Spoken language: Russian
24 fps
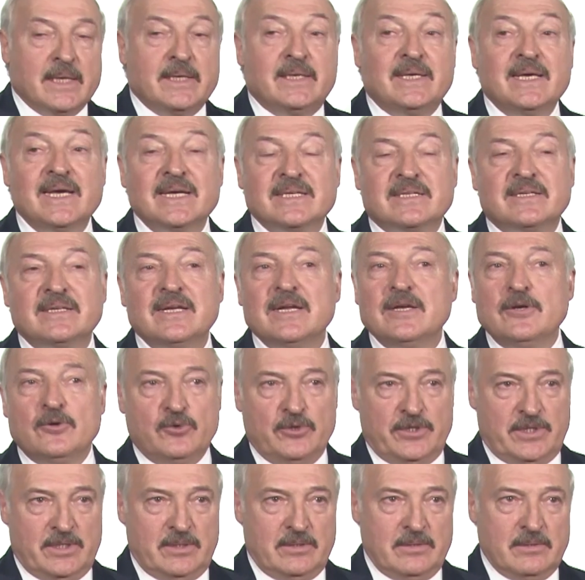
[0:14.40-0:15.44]
Если
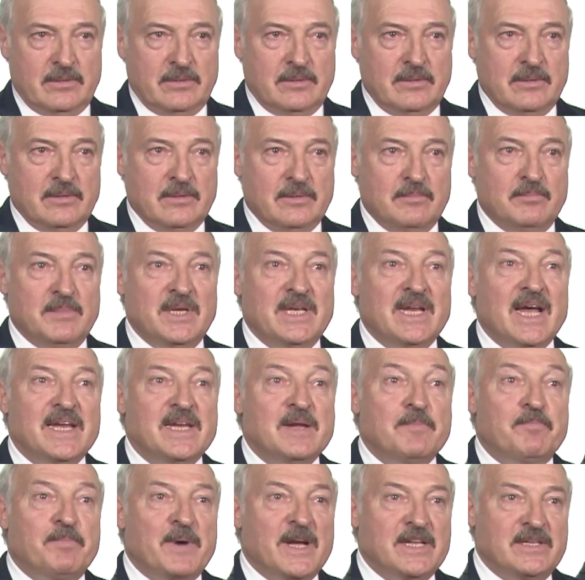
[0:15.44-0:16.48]
люди меня
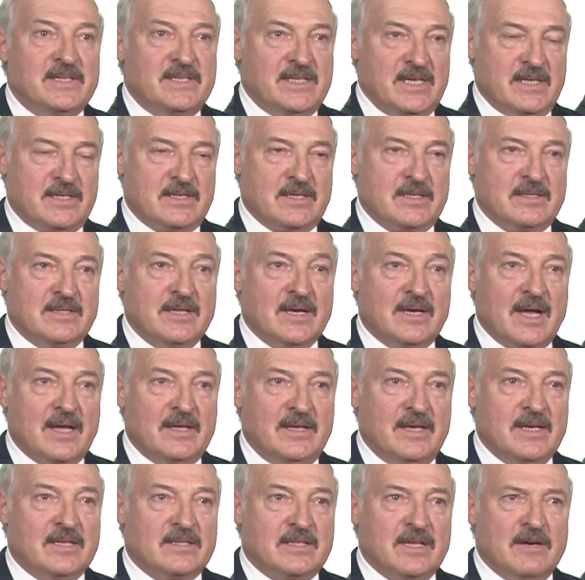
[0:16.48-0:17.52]
не поддержат на
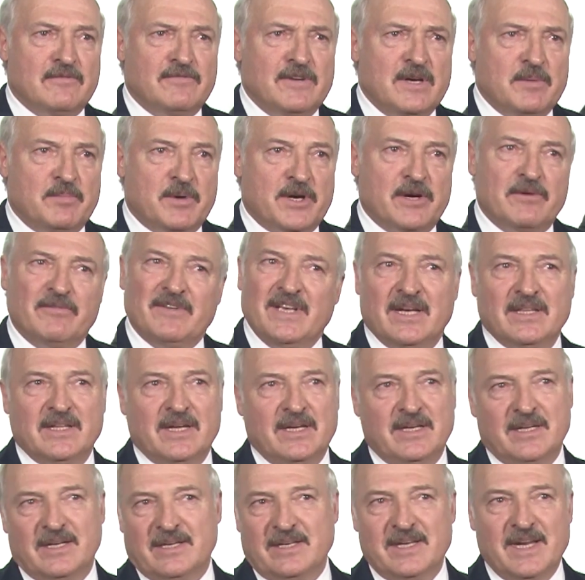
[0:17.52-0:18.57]
каких-то выборах, я
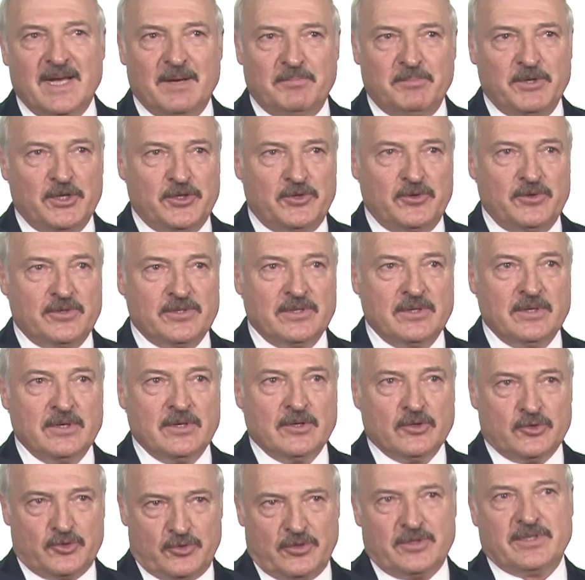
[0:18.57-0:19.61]
на них не обижусь.
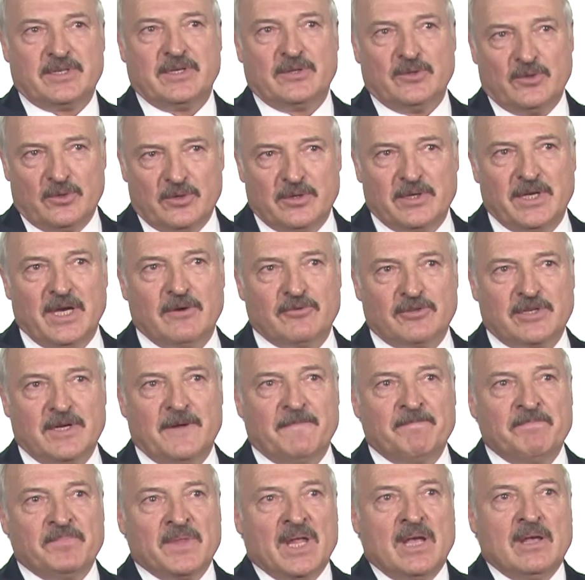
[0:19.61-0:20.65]
Слушайте, ну я
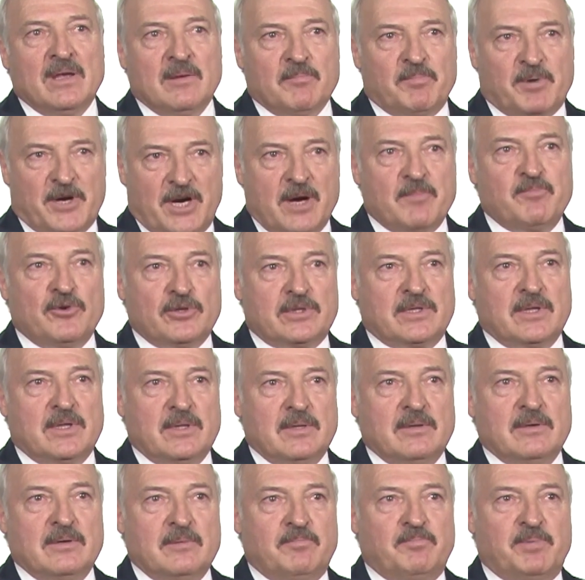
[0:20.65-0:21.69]
уже
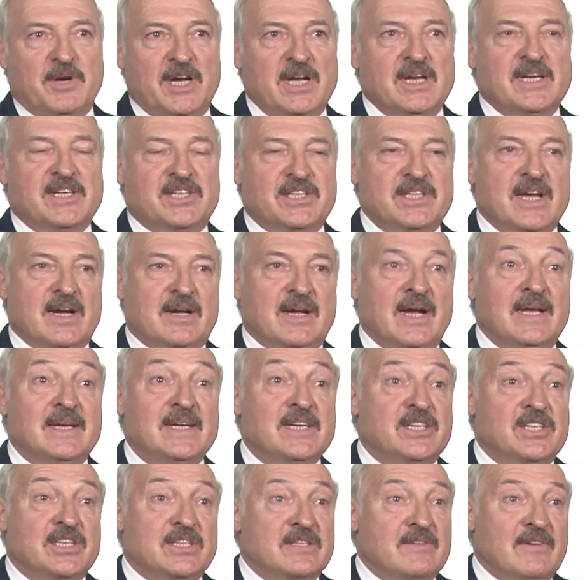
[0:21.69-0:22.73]
поработал приличное
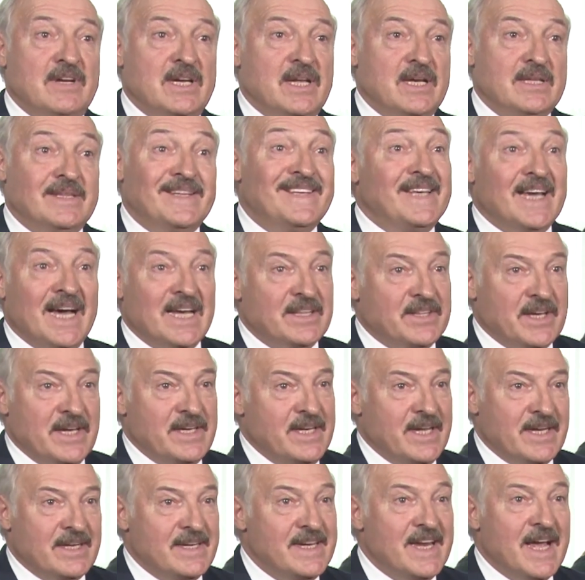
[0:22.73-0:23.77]
количество лет, я на
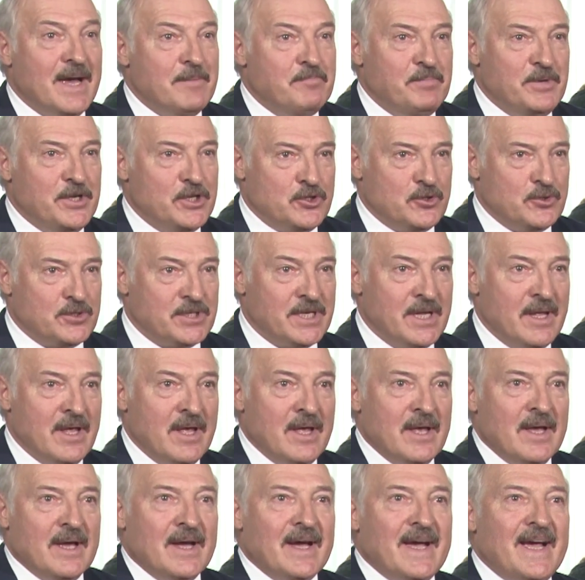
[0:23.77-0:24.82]
них не обижусь.
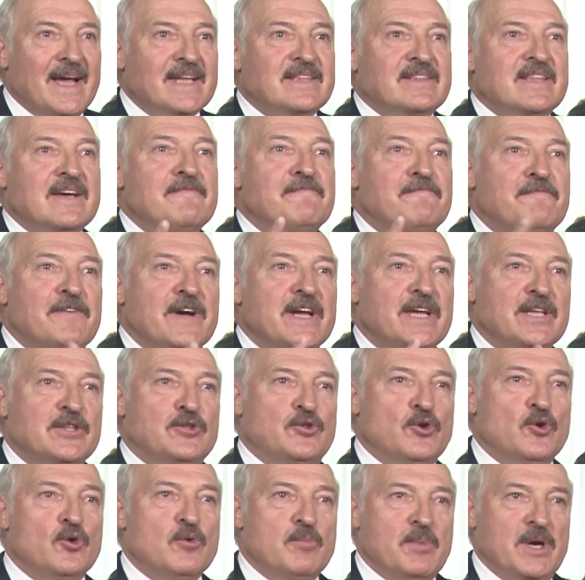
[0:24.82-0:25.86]
Это вы
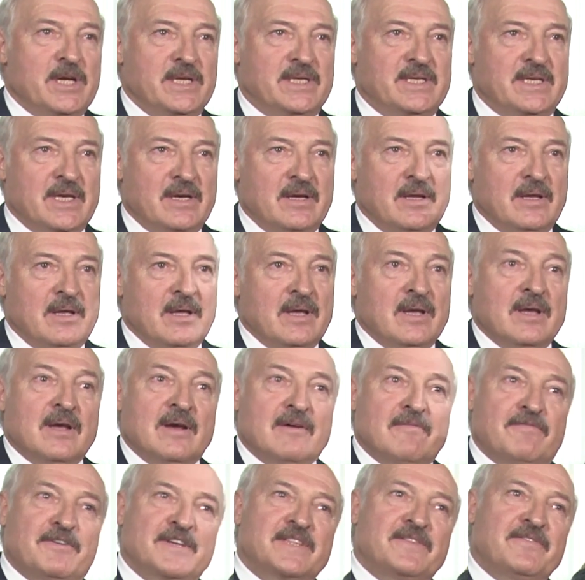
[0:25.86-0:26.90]
думаете,
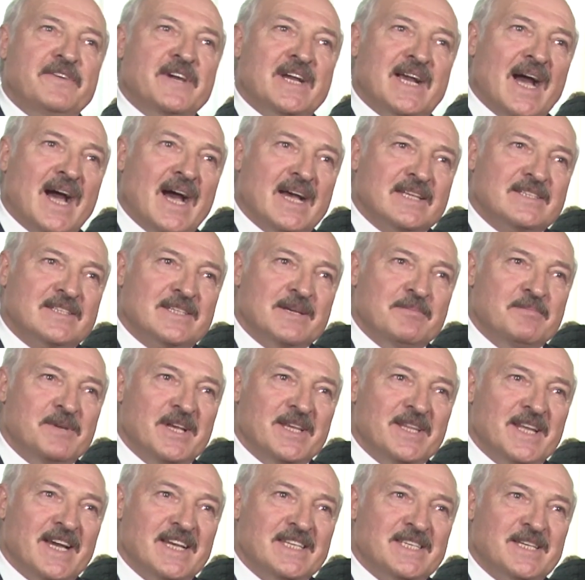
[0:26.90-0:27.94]
выдвигаться
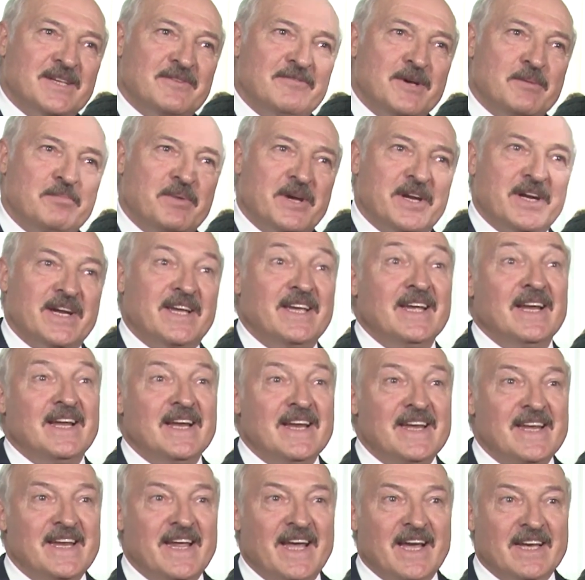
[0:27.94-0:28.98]
мне на этих выборах
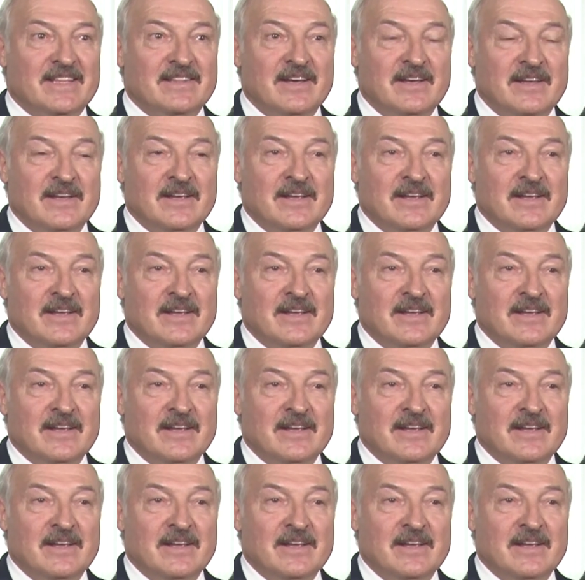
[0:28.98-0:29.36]
или нет.